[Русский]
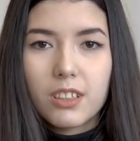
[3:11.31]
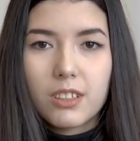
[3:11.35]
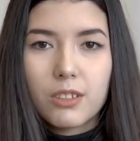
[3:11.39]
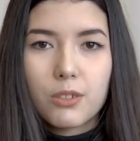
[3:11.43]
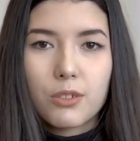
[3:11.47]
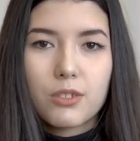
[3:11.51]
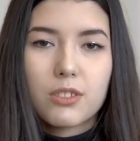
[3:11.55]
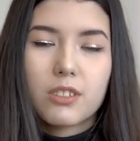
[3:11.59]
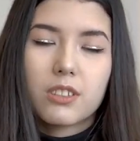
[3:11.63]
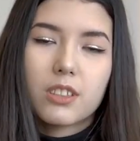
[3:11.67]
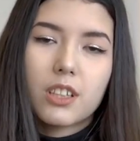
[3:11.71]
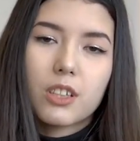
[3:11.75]

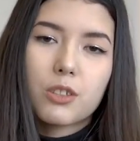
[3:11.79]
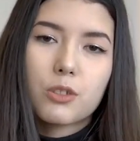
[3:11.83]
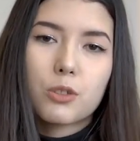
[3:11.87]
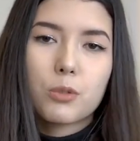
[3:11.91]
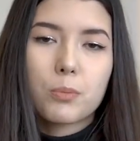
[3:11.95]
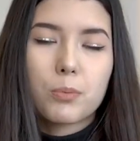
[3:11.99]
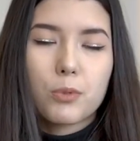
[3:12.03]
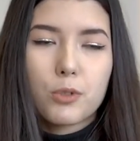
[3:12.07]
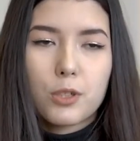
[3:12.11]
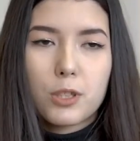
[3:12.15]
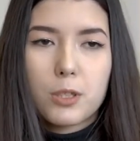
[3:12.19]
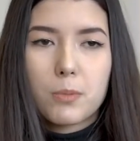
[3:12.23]
То есть не так,
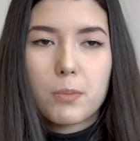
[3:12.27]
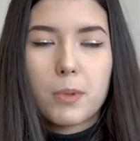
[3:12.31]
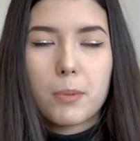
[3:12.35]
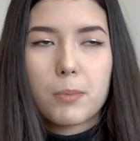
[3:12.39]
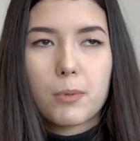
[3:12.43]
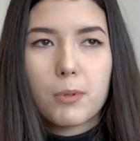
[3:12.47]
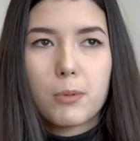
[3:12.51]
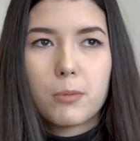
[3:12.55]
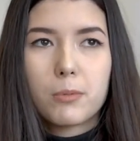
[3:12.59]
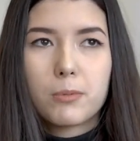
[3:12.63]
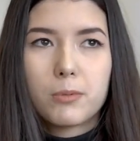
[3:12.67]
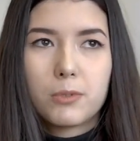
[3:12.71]
что просто
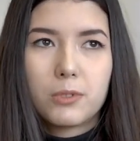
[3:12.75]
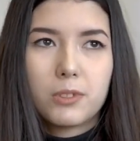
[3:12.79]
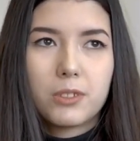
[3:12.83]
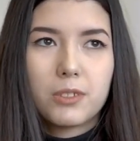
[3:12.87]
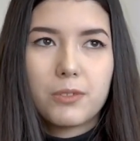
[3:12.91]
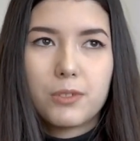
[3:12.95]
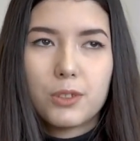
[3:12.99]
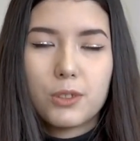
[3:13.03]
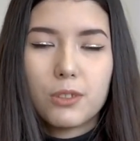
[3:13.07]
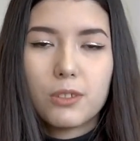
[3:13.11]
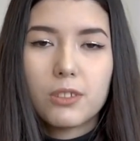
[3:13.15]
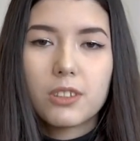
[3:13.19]
попробовал
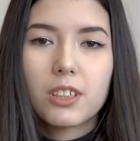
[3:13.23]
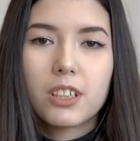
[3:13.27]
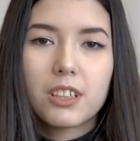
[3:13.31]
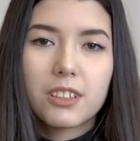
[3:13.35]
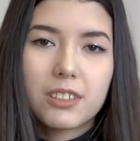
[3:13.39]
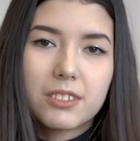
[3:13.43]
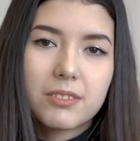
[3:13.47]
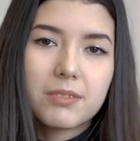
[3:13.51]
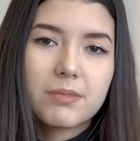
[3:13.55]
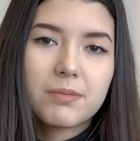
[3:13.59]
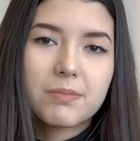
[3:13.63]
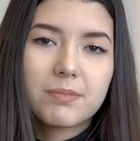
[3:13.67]
и все,
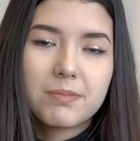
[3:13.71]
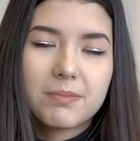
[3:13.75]
а